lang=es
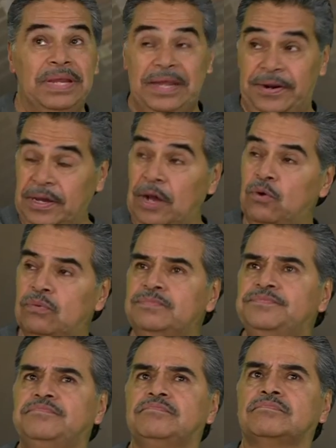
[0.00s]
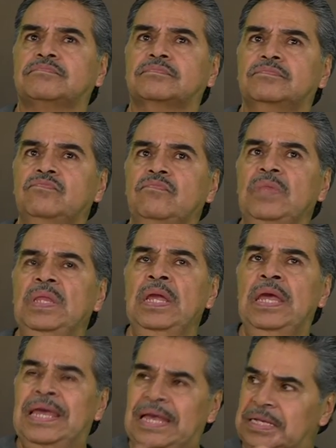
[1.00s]
la regaló
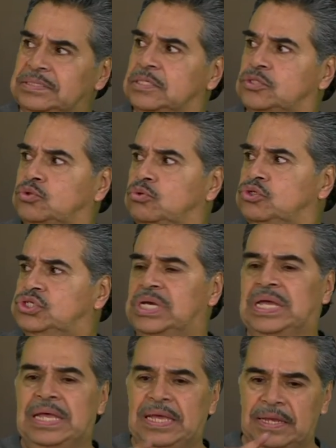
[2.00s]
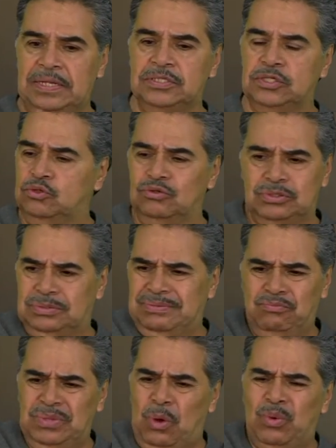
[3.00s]
ese estuche en ese entonces,
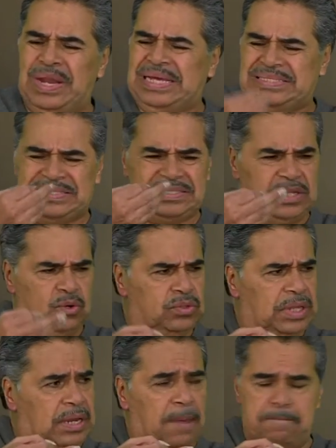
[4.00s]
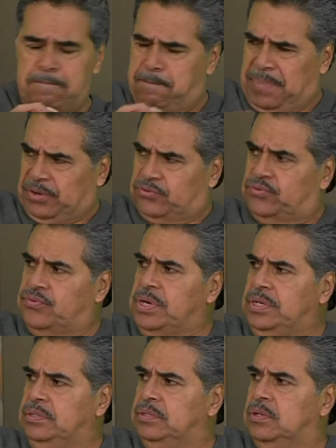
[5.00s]
una extraordinaria
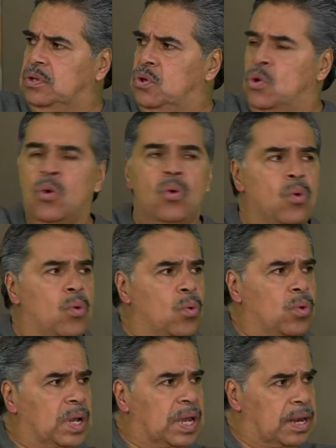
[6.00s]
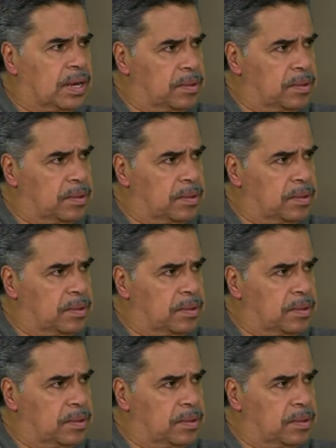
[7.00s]
persona, un gran